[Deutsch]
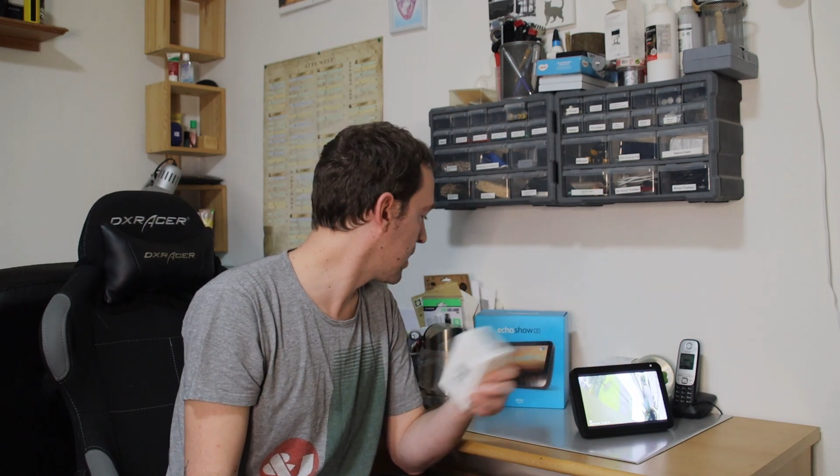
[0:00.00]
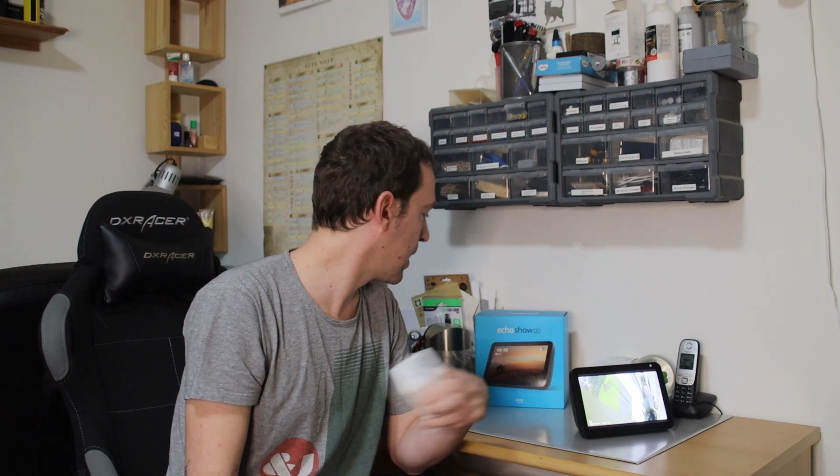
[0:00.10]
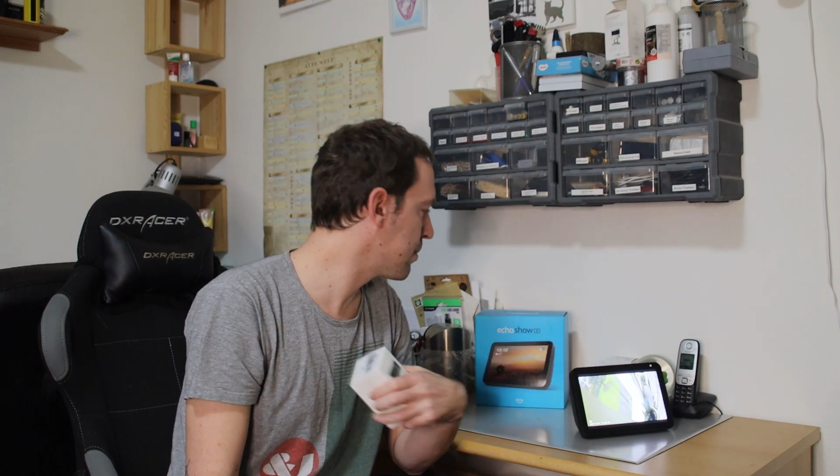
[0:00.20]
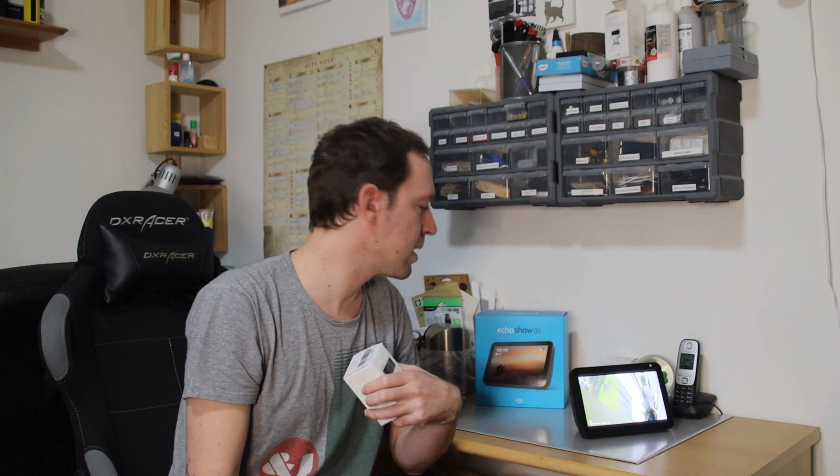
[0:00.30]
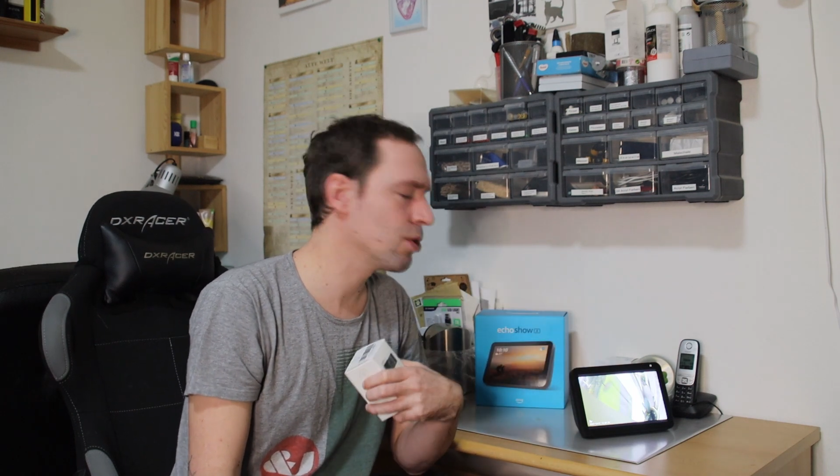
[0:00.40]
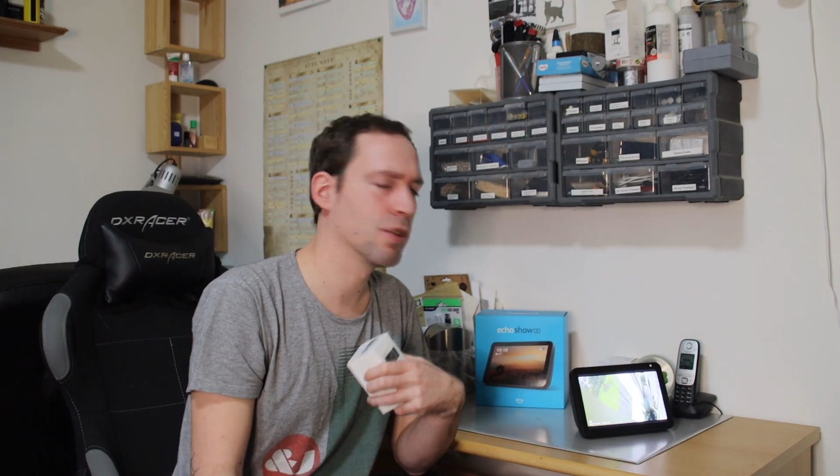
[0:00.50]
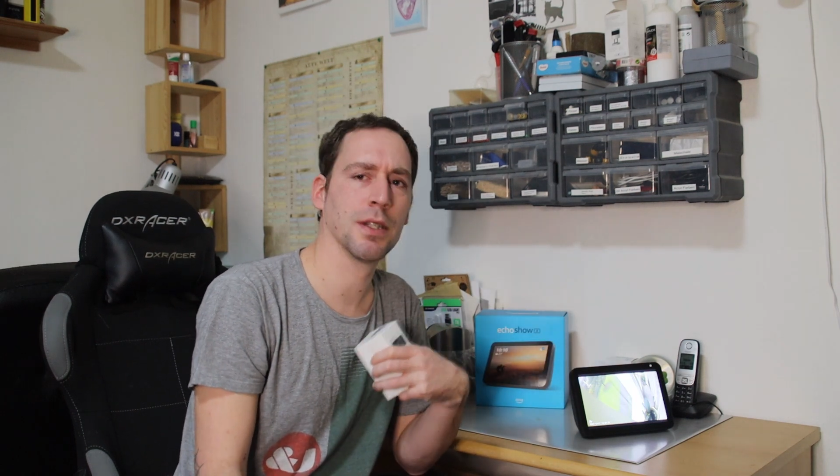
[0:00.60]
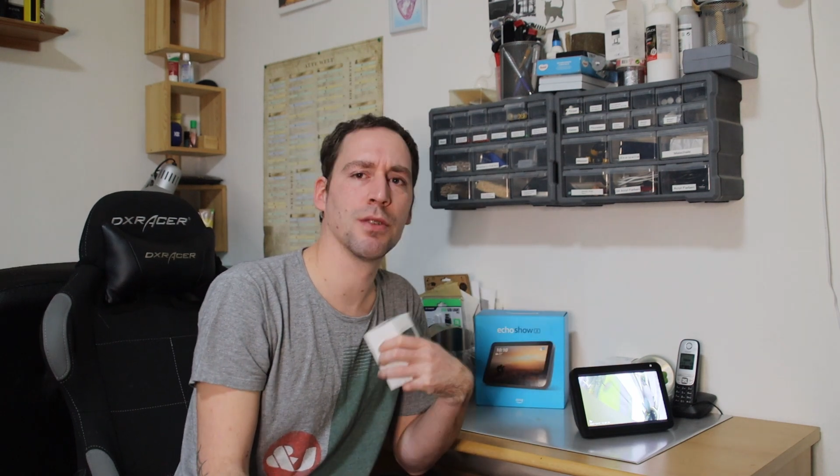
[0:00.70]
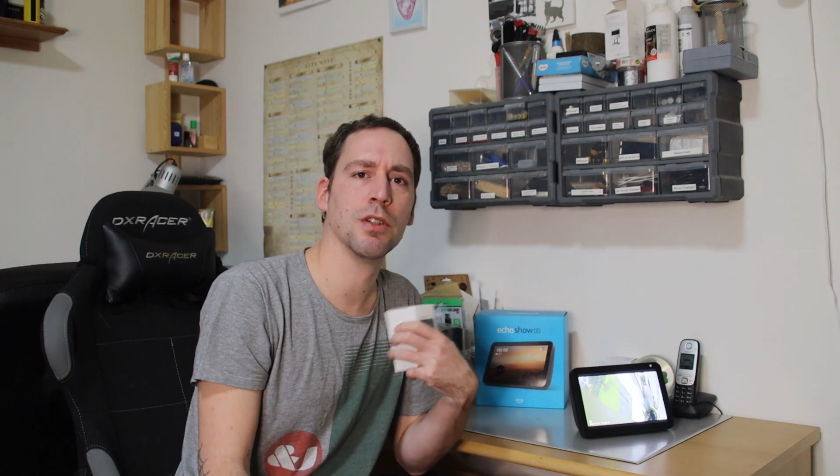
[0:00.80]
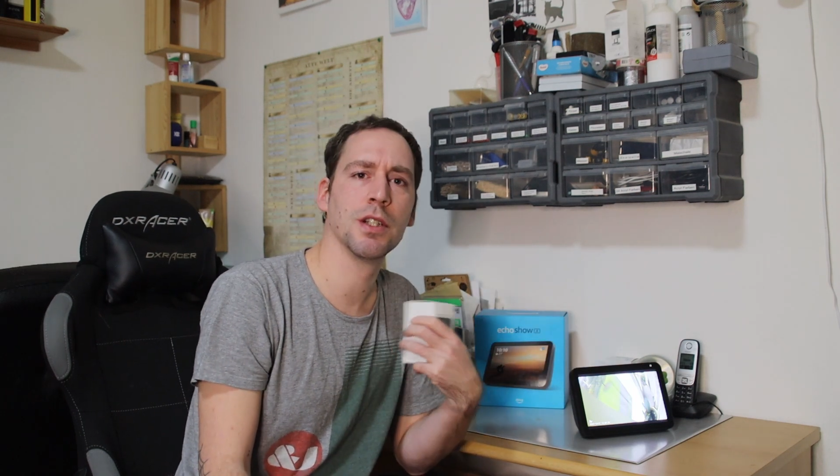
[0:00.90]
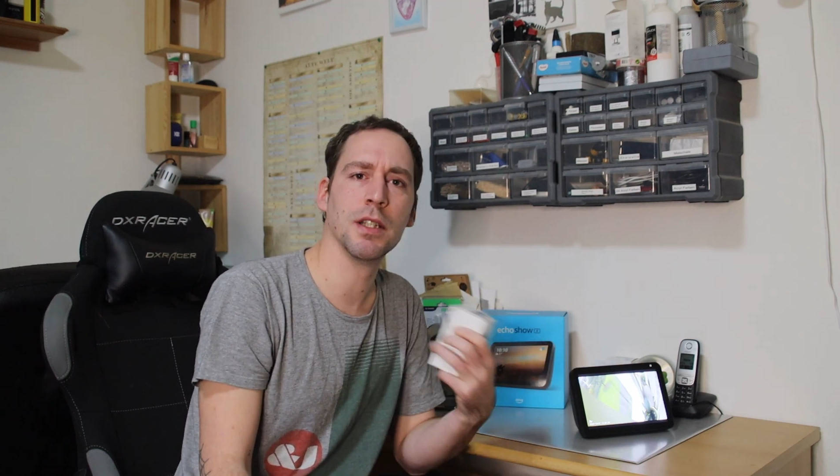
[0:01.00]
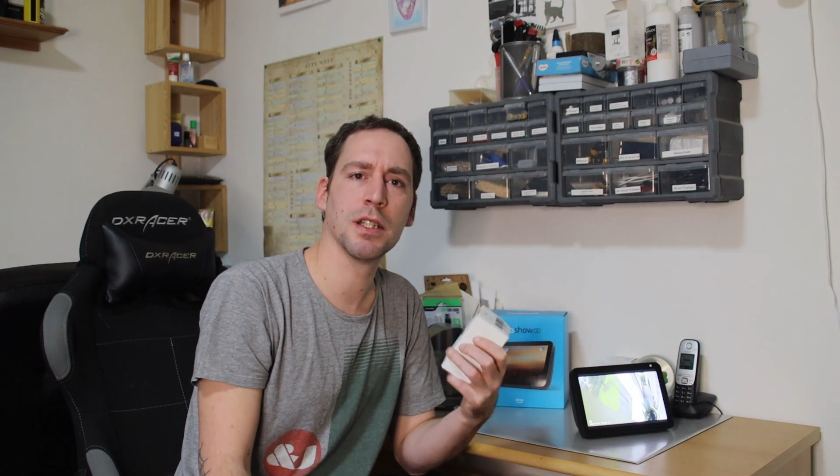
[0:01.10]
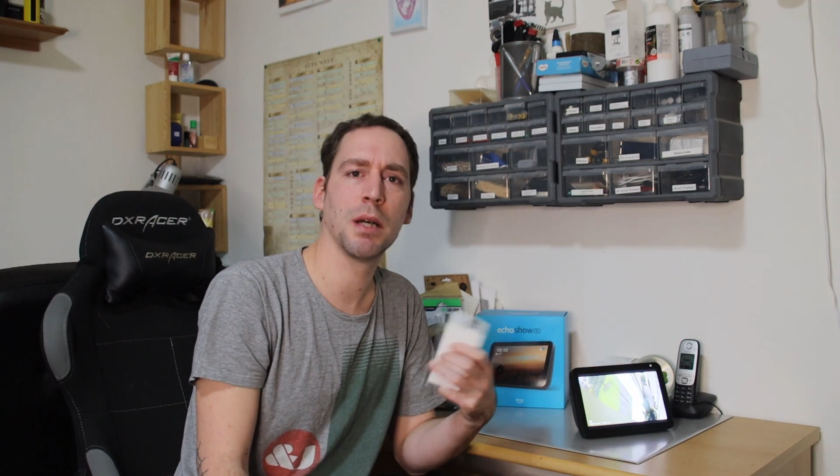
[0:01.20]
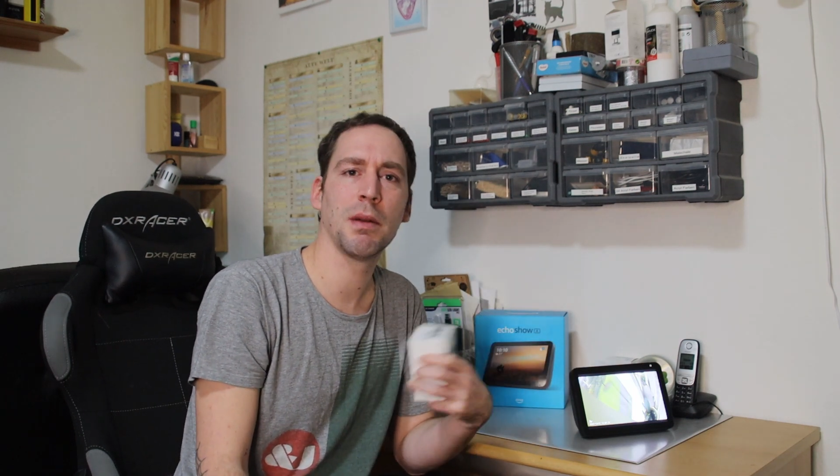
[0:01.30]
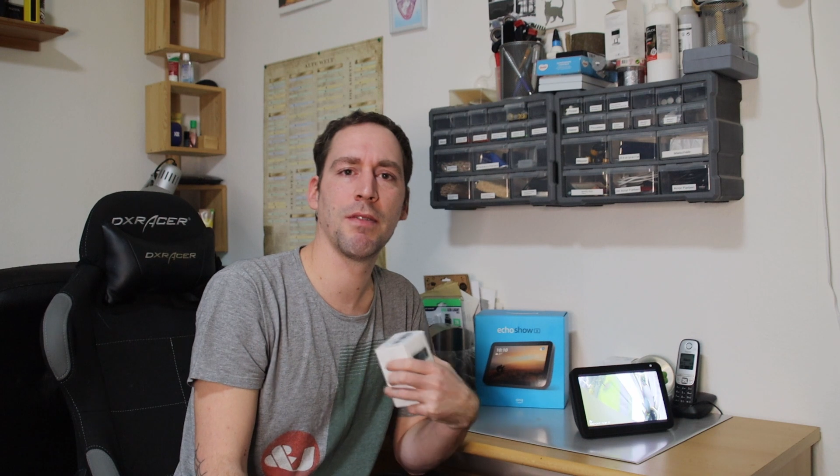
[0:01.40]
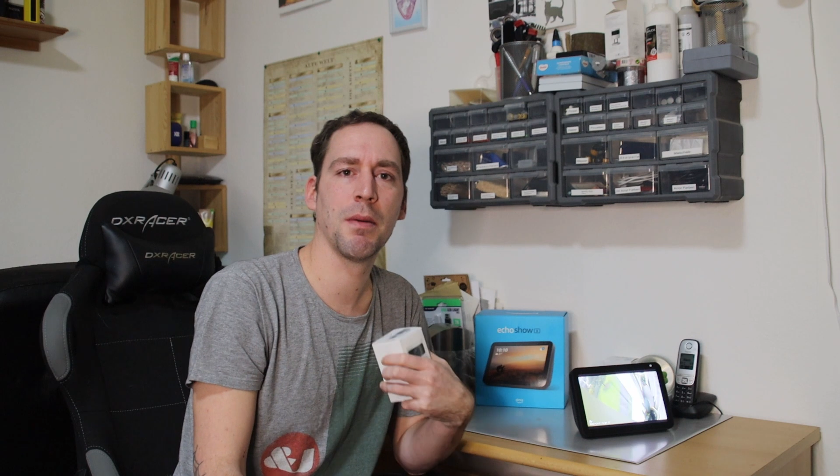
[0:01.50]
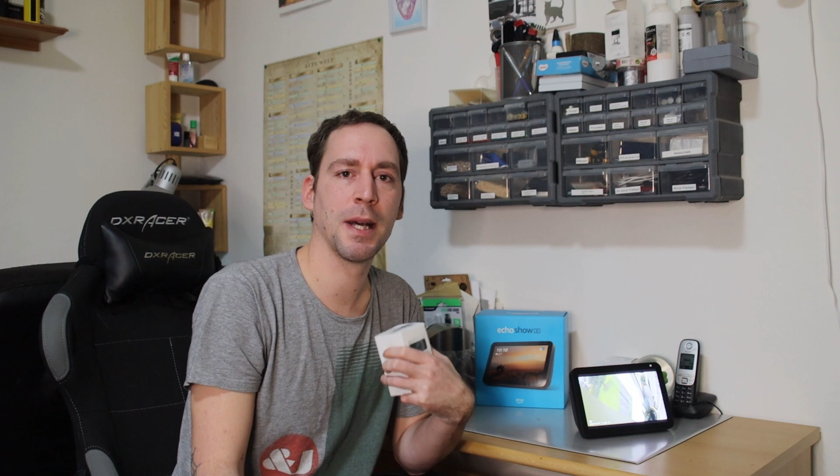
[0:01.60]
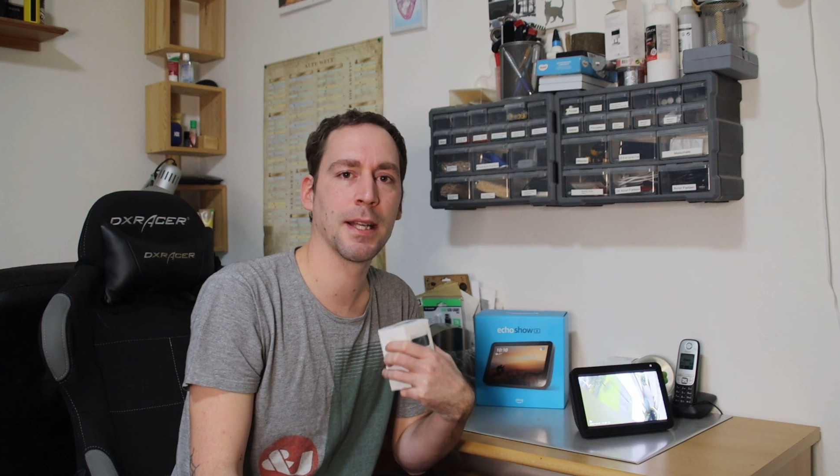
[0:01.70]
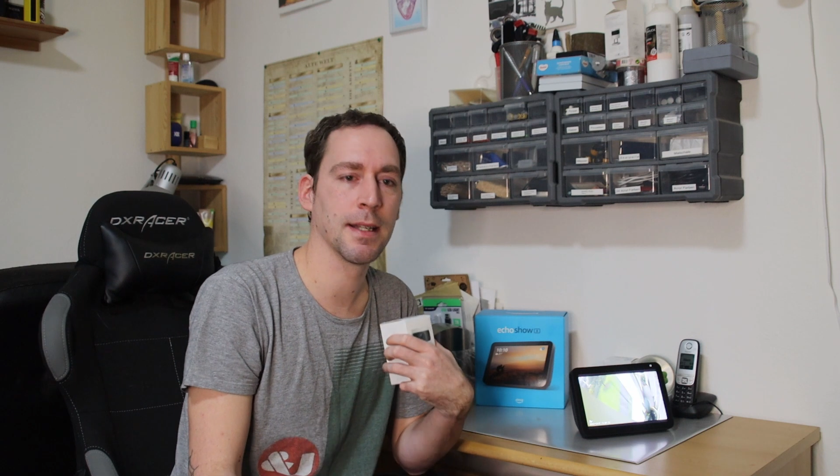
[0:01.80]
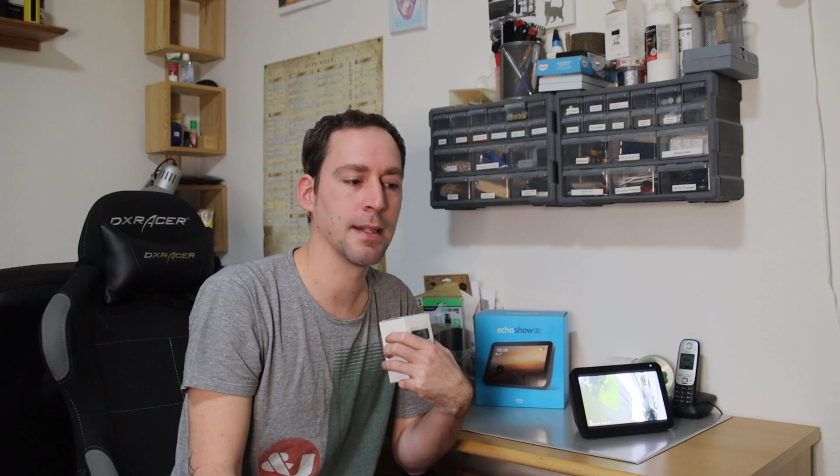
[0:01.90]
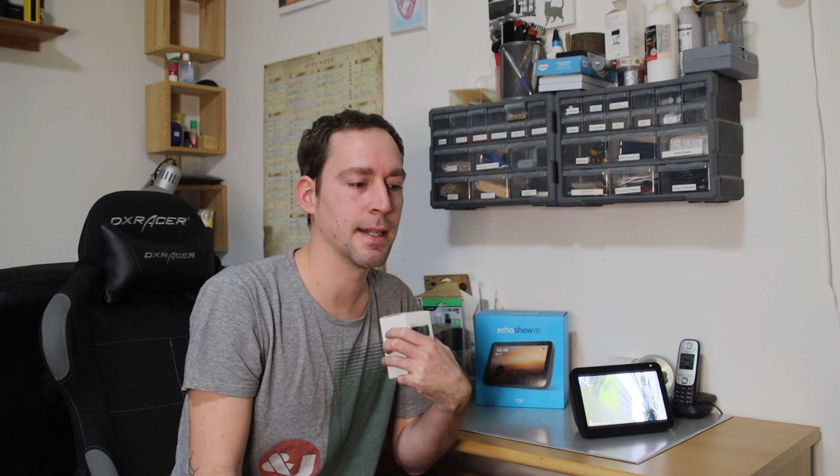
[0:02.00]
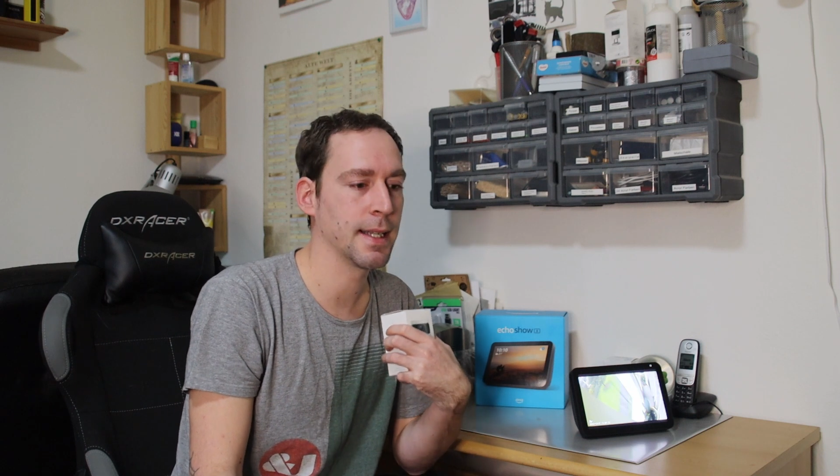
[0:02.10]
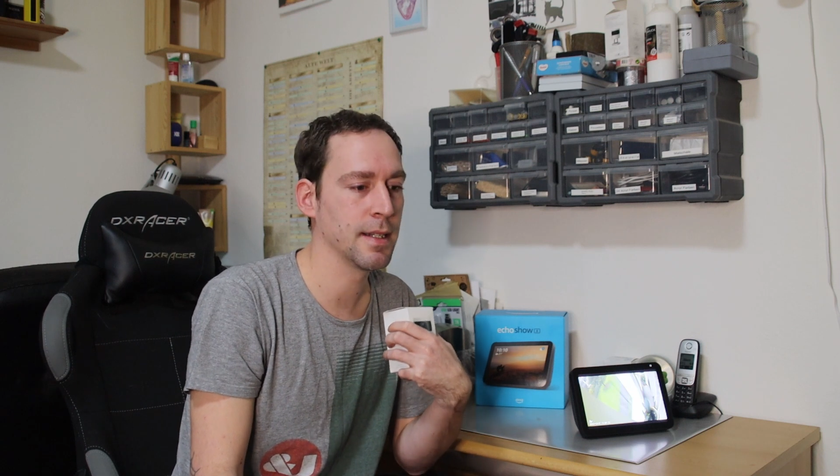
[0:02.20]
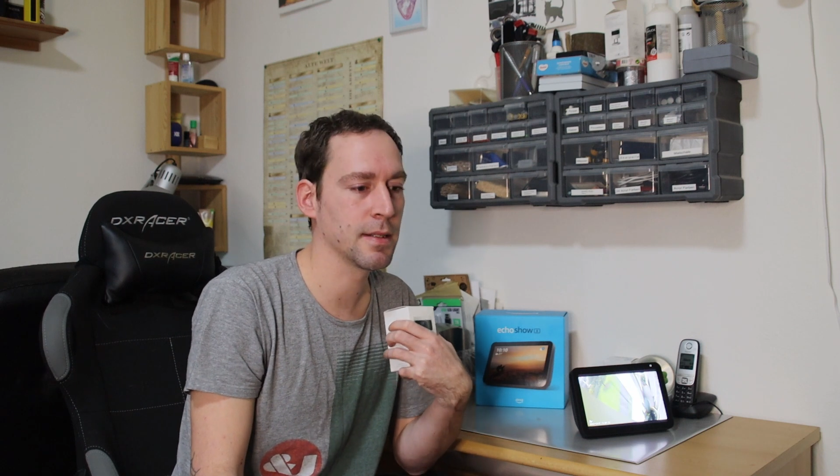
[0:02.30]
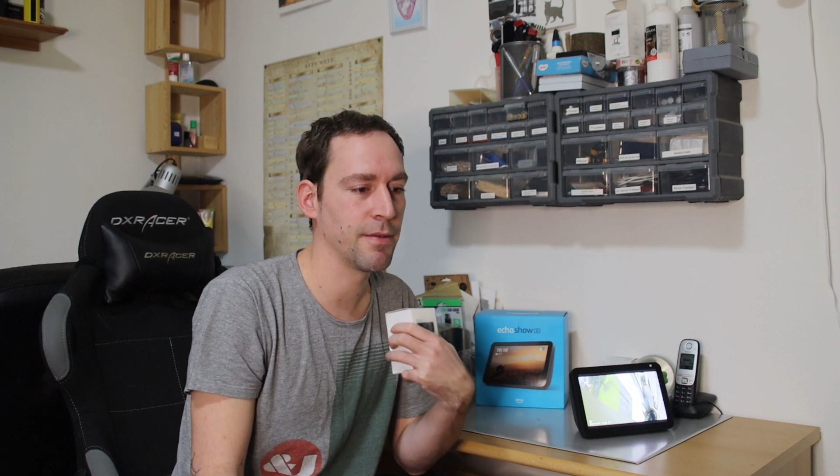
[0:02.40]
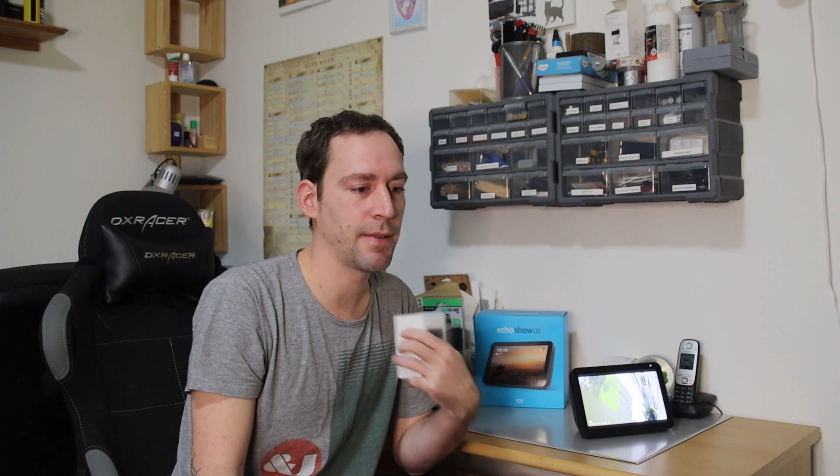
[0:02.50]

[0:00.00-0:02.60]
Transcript: den Namen sage ich euch natürlich nicht, aber wer meinen Kanal kennt,